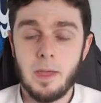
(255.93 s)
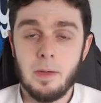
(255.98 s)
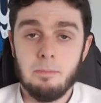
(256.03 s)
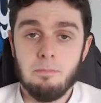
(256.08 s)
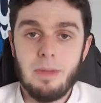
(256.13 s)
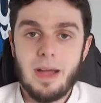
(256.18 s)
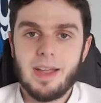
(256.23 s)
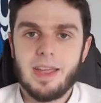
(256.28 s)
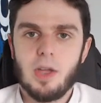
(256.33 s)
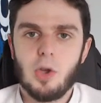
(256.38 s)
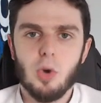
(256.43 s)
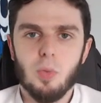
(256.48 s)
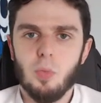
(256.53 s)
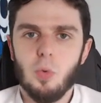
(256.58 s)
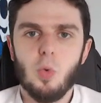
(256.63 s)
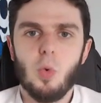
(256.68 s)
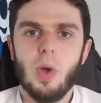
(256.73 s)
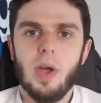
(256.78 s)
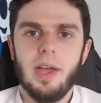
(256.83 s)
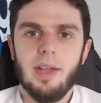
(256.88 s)
ma che
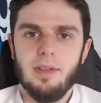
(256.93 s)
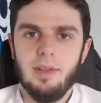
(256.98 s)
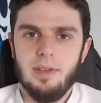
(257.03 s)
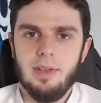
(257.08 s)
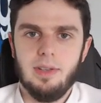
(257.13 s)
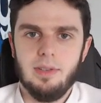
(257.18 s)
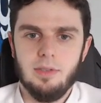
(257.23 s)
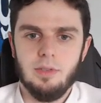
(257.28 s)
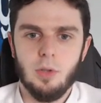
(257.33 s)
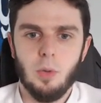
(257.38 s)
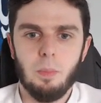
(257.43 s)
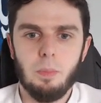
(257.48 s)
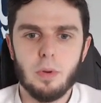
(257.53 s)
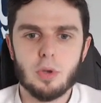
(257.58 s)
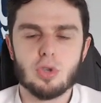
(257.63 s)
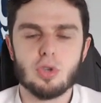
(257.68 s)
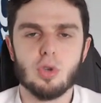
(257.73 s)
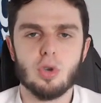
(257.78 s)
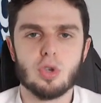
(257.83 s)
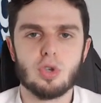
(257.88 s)
comunque eh, non
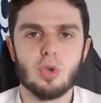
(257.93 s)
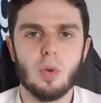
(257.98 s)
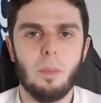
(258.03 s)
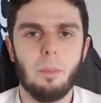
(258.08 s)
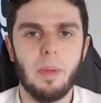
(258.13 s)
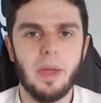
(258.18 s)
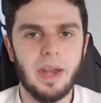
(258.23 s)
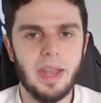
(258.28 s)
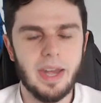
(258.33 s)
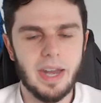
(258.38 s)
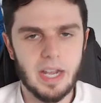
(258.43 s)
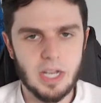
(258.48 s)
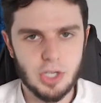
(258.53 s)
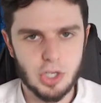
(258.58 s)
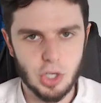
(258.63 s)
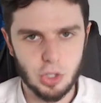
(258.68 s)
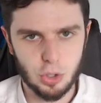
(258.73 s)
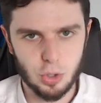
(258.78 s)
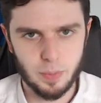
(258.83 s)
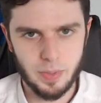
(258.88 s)
possono sopperire al
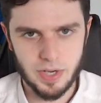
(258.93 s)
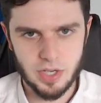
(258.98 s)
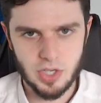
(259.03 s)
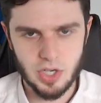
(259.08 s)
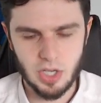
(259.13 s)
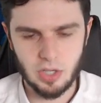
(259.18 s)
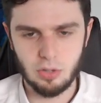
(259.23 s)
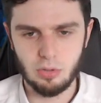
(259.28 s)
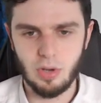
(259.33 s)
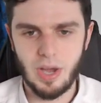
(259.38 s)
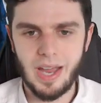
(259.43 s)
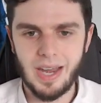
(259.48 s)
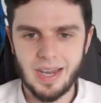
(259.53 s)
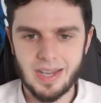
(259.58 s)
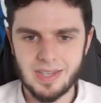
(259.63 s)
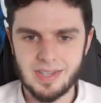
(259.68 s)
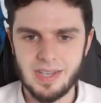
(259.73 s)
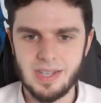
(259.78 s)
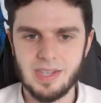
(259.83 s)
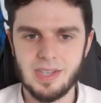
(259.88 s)
100%
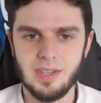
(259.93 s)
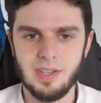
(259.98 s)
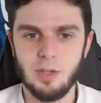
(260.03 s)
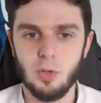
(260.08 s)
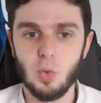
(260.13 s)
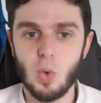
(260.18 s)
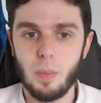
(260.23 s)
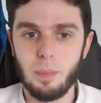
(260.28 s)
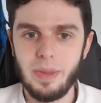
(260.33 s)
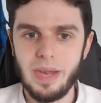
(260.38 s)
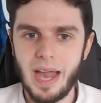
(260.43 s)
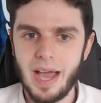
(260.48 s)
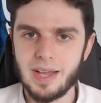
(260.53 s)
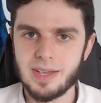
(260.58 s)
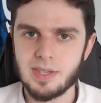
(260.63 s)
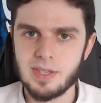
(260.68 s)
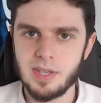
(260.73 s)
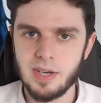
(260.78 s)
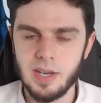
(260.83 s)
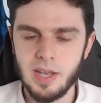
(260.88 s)
all'assenza di due
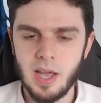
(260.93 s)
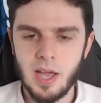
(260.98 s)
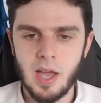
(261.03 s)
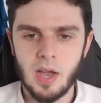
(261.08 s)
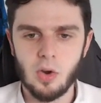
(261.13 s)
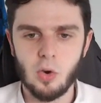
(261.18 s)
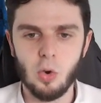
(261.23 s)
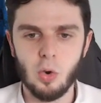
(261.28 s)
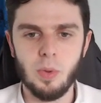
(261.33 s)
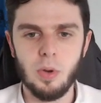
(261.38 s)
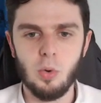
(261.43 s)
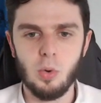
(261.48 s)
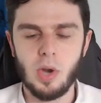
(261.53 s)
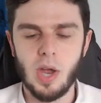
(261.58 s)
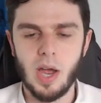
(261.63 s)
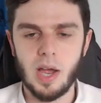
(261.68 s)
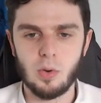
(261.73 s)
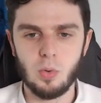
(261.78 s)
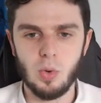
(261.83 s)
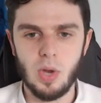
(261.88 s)
pilastri come
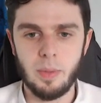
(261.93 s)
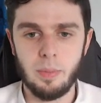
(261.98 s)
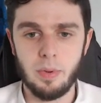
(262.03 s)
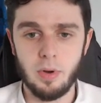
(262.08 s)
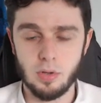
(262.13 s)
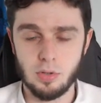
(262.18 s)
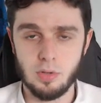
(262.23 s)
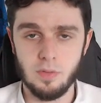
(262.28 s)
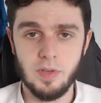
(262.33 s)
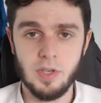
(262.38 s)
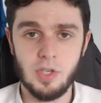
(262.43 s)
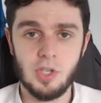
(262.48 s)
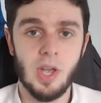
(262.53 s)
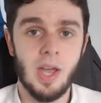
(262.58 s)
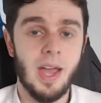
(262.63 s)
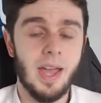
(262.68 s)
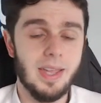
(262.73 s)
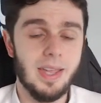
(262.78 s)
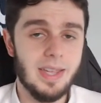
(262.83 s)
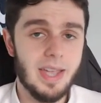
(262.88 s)
Lukaku e Brozovic.
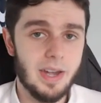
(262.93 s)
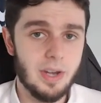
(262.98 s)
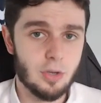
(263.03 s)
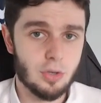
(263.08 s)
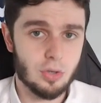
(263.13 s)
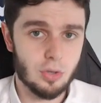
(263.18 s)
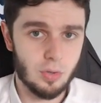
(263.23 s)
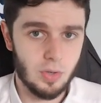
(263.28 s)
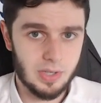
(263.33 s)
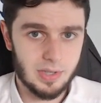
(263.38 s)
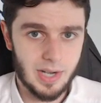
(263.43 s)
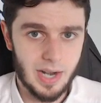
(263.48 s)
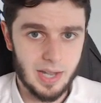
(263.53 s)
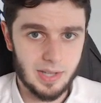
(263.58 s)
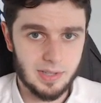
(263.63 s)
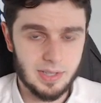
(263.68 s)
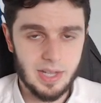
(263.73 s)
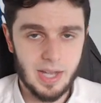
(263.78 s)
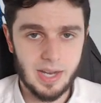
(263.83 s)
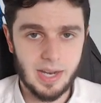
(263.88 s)
Ieri sono
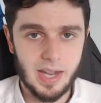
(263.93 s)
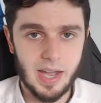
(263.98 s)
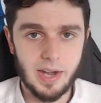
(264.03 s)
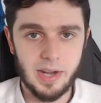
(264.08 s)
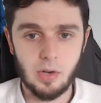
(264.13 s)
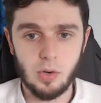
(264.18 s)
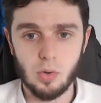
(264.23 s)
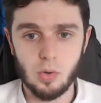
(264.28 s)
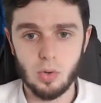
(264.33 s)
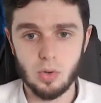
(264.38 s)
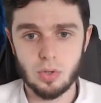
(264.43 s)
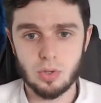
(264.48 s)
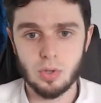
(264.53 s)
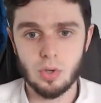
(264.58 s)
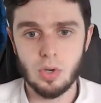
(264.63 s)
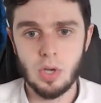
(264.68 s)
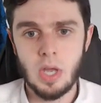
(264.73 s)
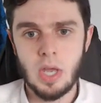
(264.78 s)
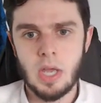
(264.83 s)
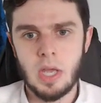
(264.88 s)
entrati a gare in
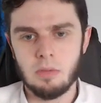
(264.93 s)
corso,